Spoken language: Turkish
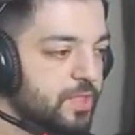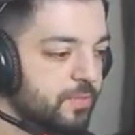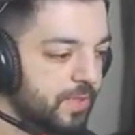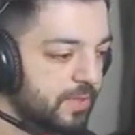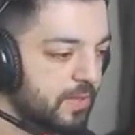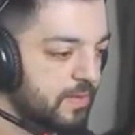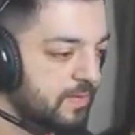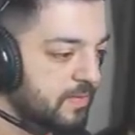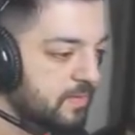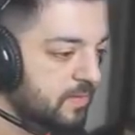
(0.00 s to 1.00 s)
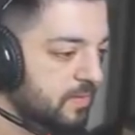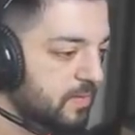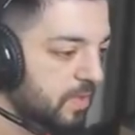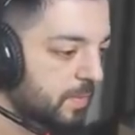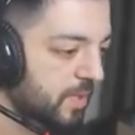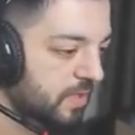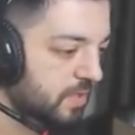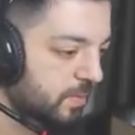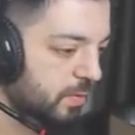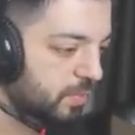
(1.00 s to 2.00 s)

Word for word: kişim var Tamam bir ekibi